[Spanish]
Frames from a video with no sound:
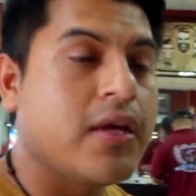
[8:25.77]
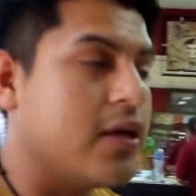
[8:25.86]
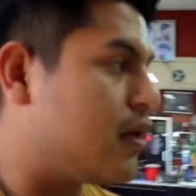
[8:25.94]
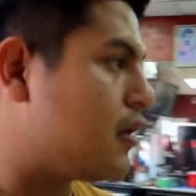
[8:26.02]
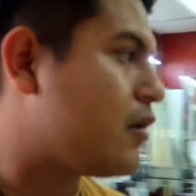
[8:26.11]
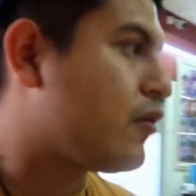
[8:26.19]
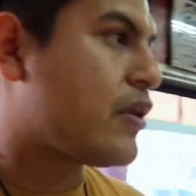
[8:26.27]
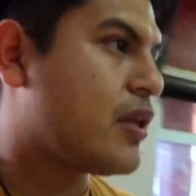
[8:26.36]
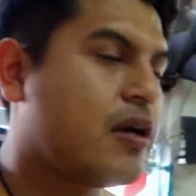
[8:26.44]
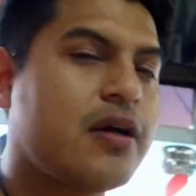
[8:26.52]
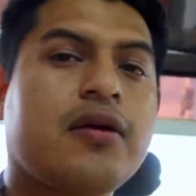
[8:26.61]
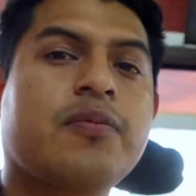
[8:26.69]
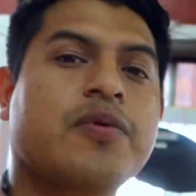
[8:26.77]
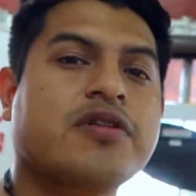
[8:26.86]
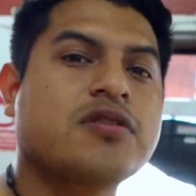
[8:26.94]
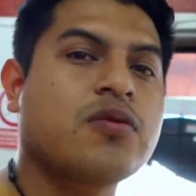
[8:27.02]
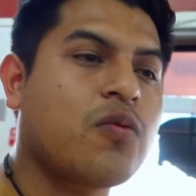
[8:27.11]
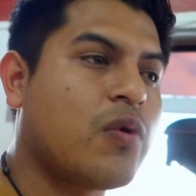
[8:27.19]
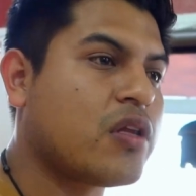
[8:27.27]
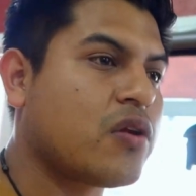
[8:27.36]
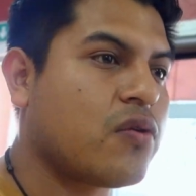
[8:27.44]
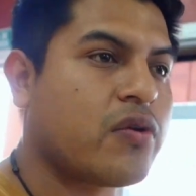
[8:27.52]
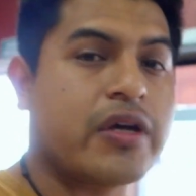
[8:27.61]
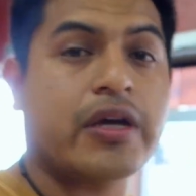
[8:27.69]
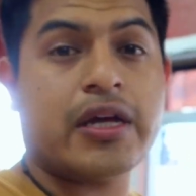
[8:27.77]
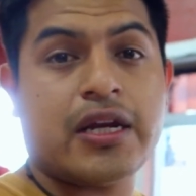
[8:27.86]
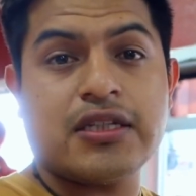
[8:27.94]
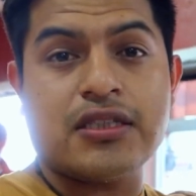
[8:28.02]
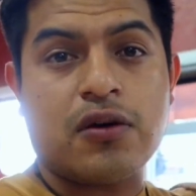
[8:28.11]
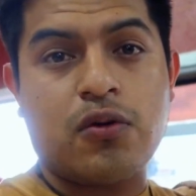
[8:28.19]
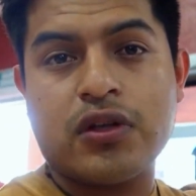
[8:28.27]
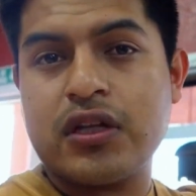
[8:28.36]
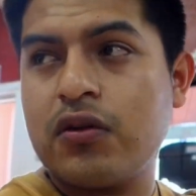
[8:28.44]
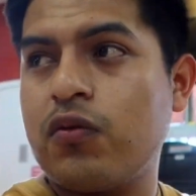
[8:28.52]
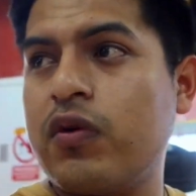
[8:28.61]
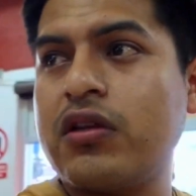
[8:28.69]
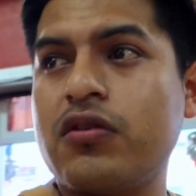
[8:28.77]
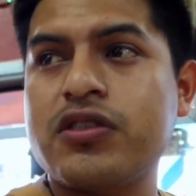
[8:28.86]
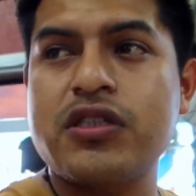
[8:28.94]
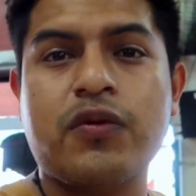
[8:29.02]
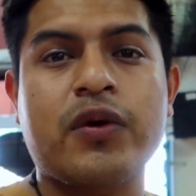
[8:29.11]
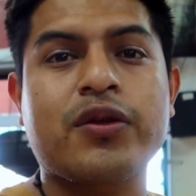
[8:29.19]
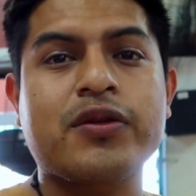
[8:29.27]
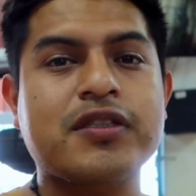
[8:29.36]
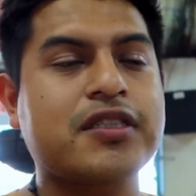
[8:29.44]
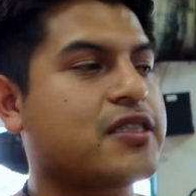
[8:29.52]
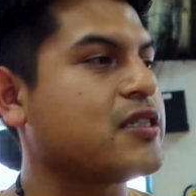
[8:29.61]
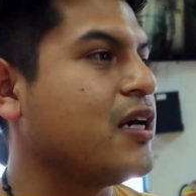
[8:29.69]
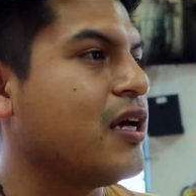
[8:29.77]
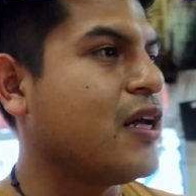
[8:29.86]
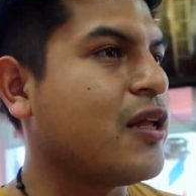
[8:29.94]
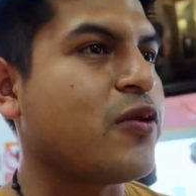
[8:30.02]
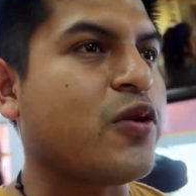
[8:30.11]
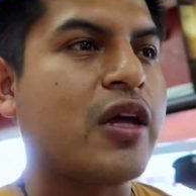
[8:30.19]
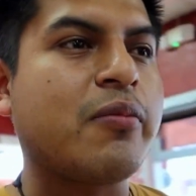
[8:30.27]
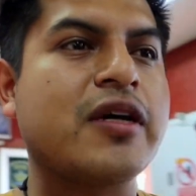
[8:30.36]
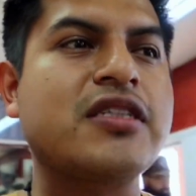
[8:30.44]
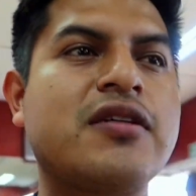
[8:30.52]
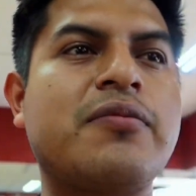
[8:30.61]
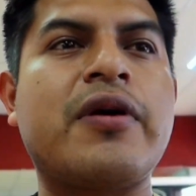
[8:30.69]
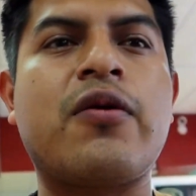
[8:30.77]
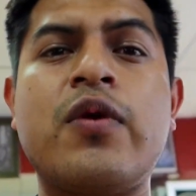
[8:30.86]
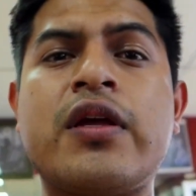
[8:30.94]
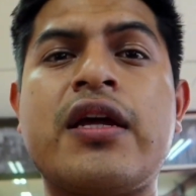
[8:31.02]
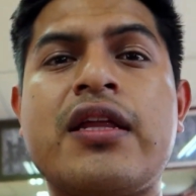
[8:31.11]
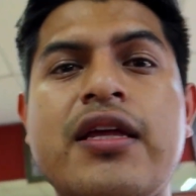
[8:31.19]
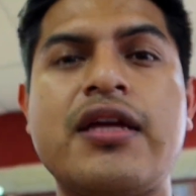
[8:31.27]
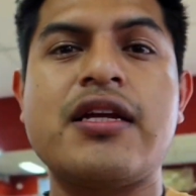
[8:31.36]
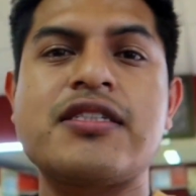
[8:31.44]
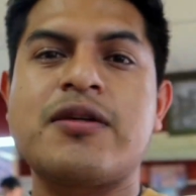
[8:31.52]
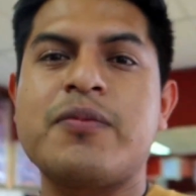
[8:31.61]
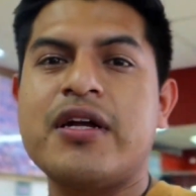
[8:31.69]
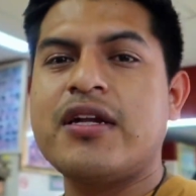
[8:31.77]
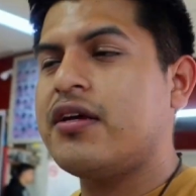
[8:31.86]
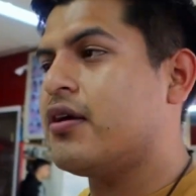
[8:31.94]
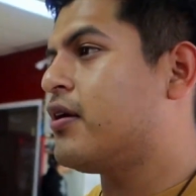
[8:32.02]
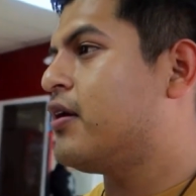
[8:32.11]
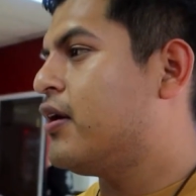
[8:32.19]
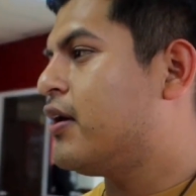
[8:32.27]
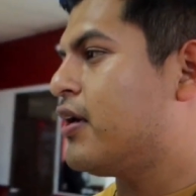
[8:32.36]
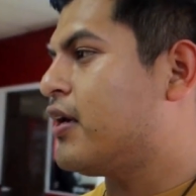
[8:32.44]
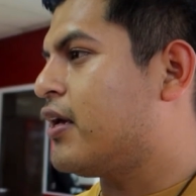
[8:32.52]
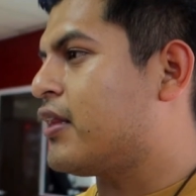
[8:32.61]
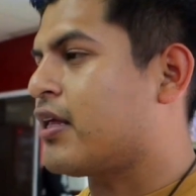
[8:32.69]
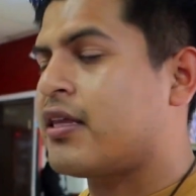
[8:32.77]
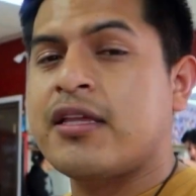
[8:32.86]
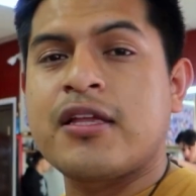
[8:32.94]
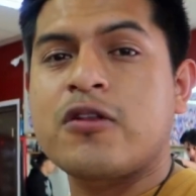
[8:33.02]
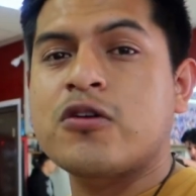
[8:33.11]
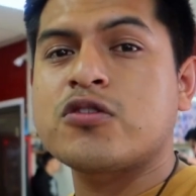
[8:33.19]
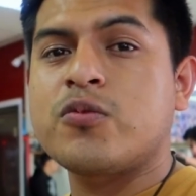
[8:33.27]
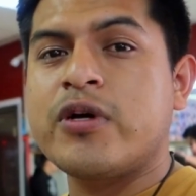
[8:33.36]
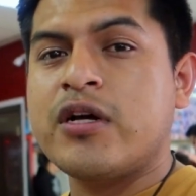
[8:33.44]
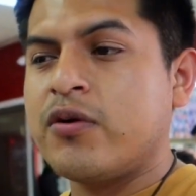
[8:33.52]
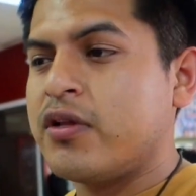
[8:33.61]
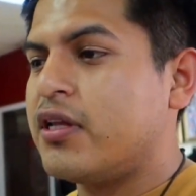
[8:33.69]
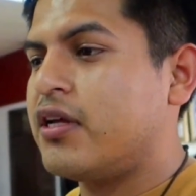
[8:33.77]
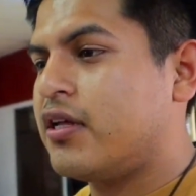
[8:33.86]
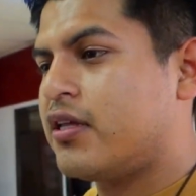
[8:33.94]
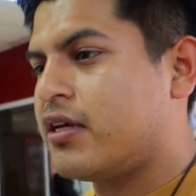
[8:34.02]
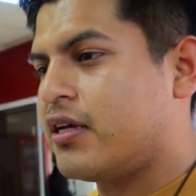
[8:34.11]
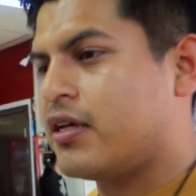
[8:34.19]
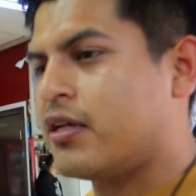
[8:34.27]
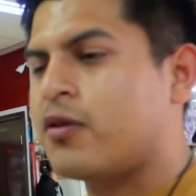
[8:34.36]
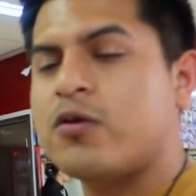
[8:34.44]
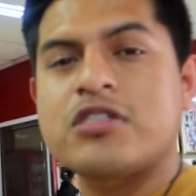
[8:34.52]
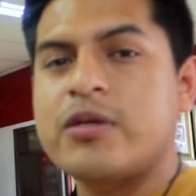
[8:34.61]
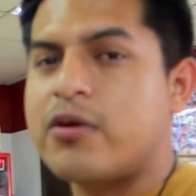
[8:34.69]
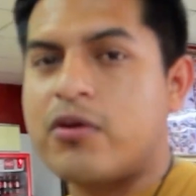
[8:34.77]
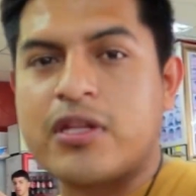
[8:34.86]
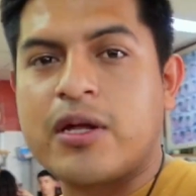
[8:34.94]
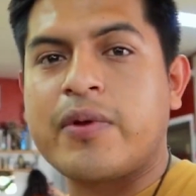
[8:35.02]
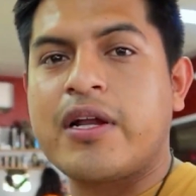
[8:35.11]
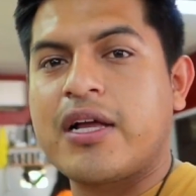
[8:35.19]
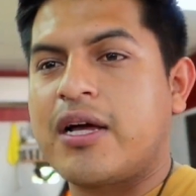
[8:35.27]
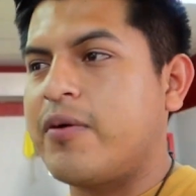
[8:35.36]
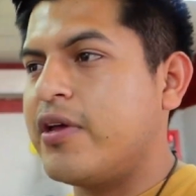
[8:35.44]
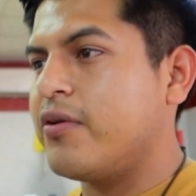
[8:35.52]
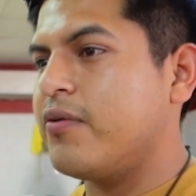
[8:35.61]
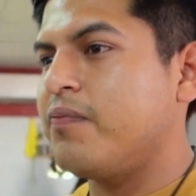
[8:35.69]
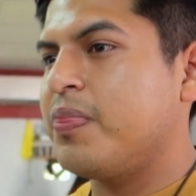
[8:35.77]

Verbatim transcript: Y ahorita pues son cuatro quienes están cortando, cuatro o cinco. Entonces tú pues, nada más ven cualquier día de la semana y te atienden. Todos son buena onda, eh, todos saben cortar bien el cabello.